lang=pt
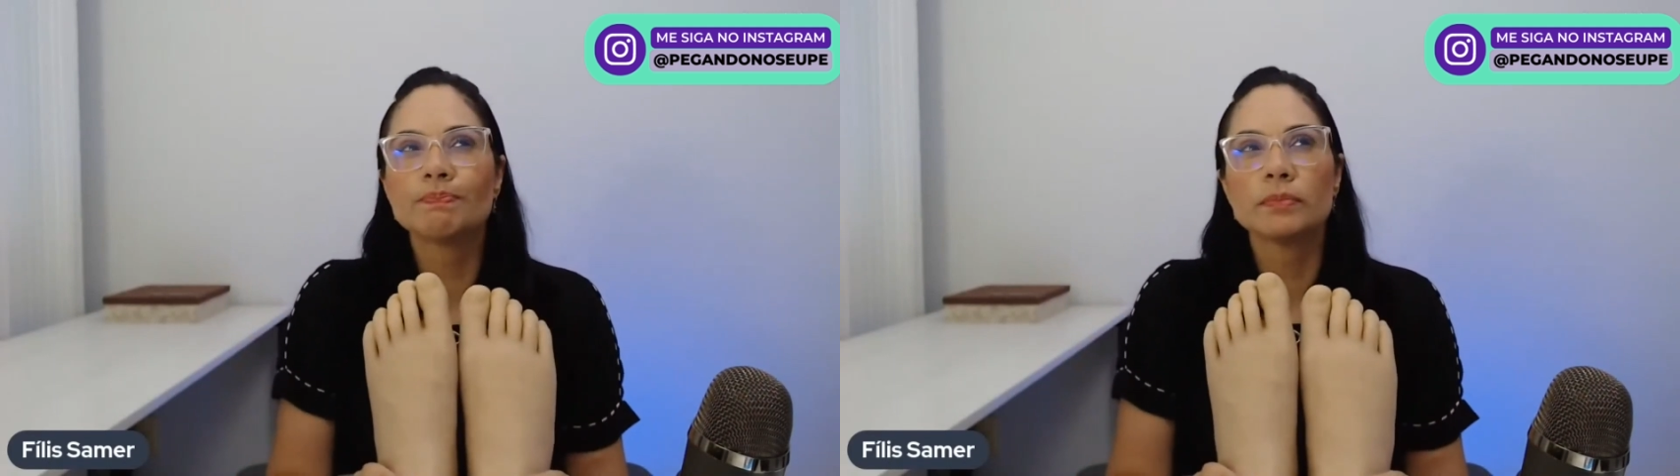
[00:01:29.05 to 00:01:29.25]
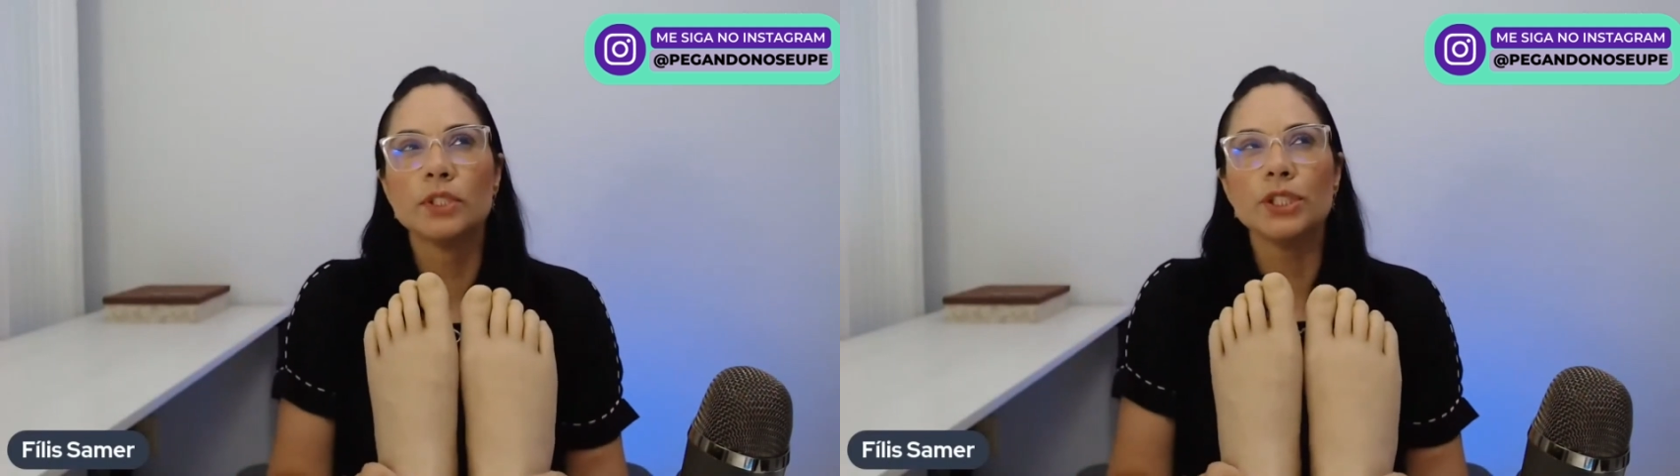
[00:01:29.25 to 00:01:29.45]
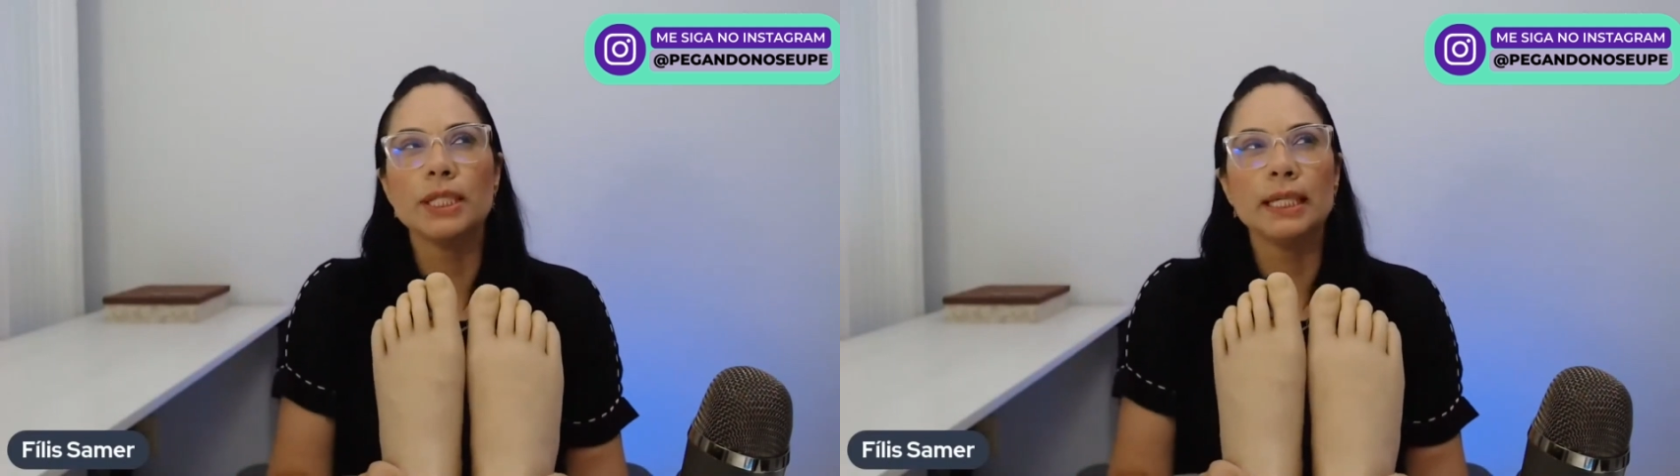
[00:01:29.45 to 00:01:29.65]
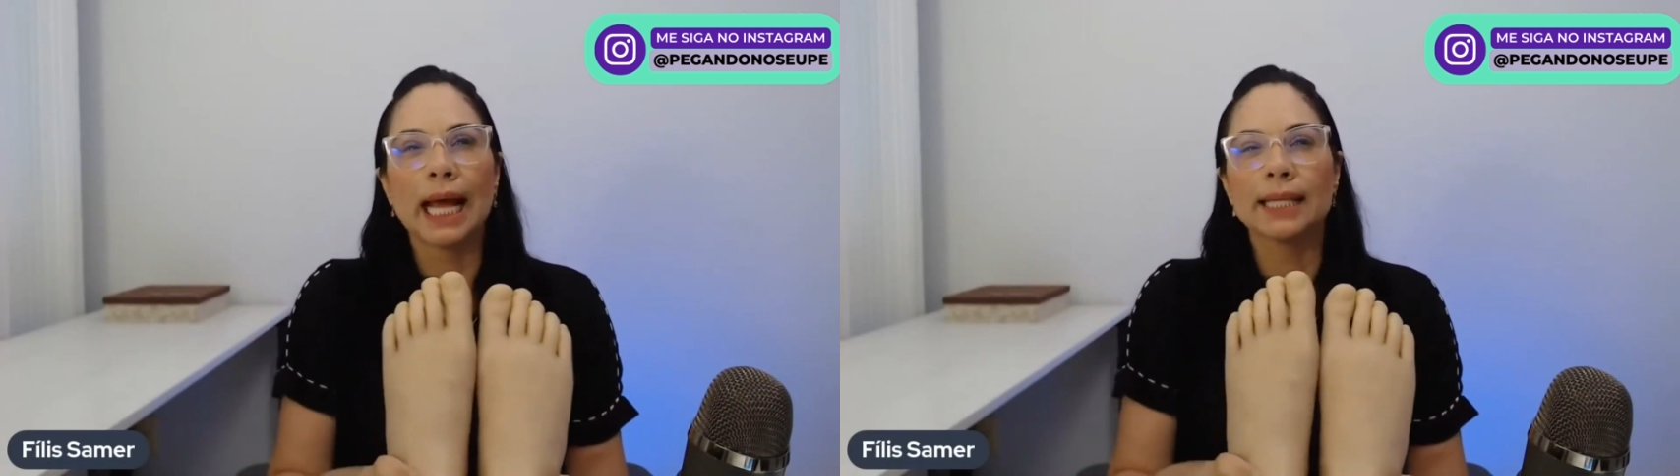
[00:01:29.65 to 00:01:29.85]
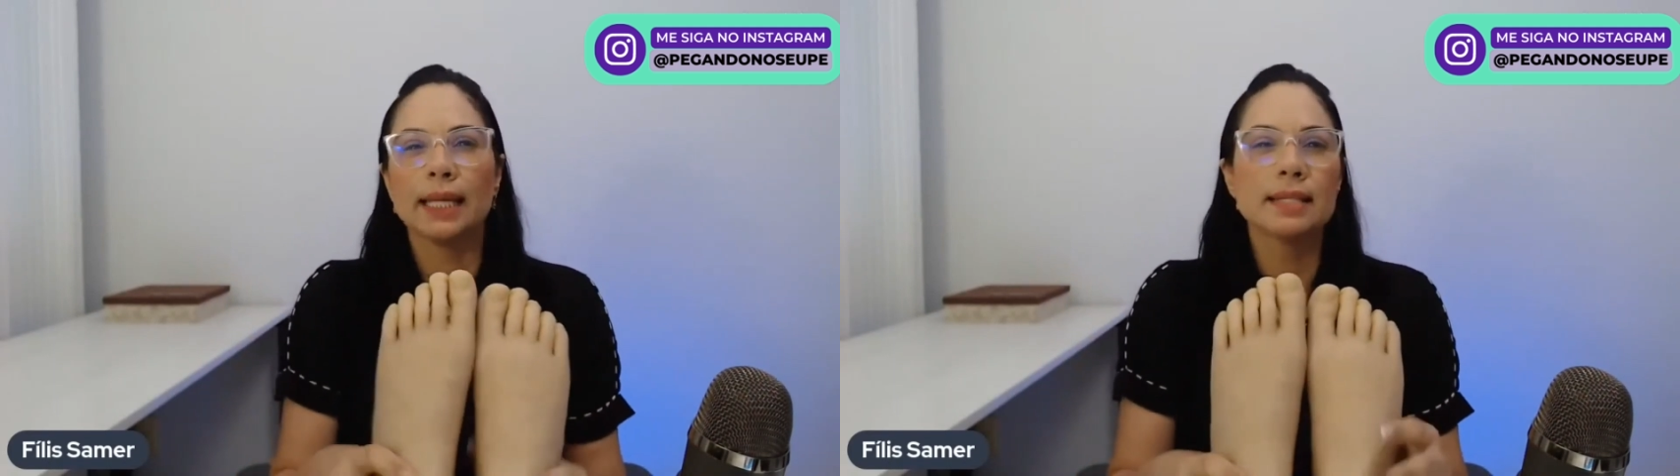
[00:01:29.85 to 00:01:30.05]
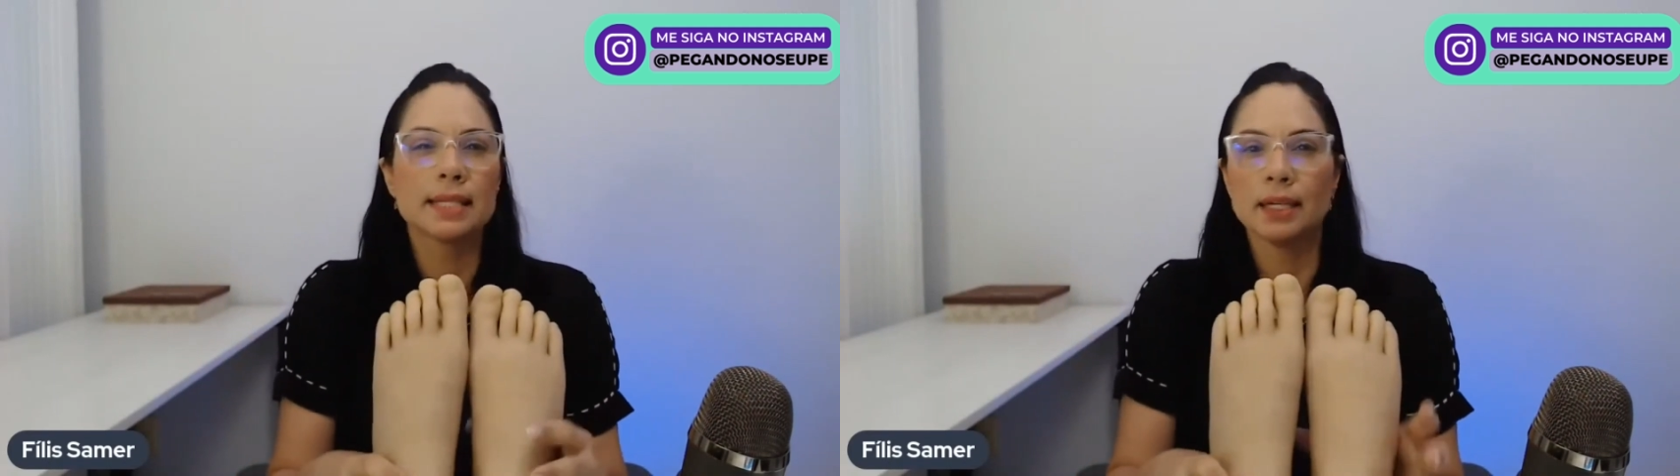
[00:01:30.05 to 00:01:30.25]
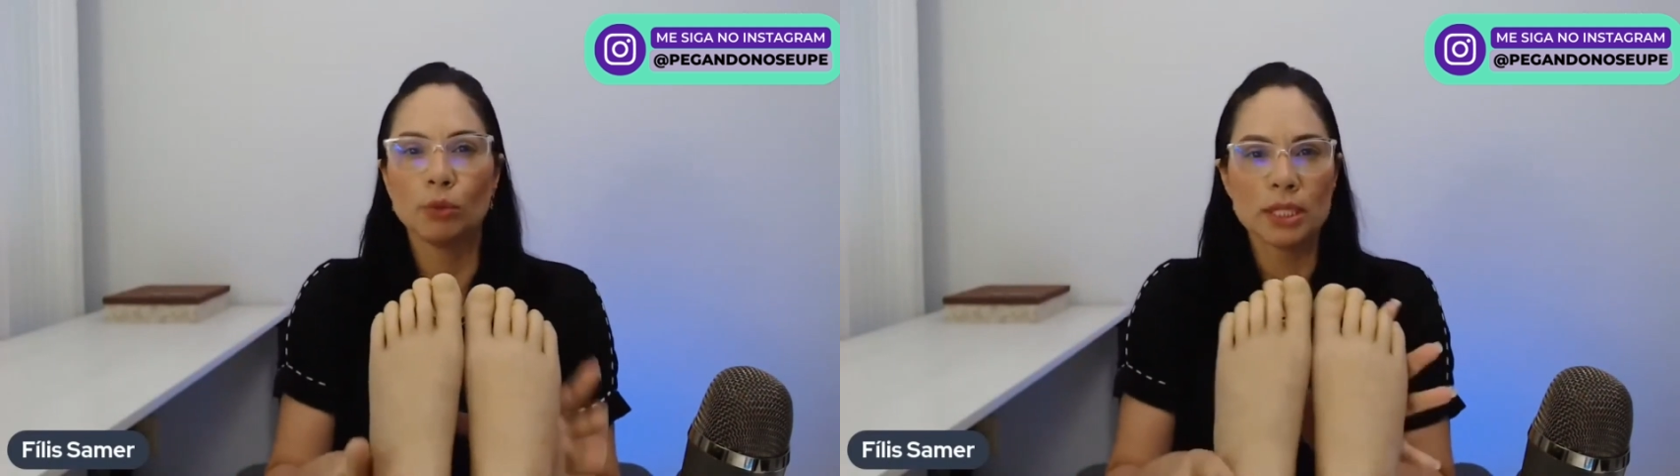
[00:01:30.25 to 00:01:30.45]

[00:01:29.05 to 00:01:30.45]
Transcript: de atenção,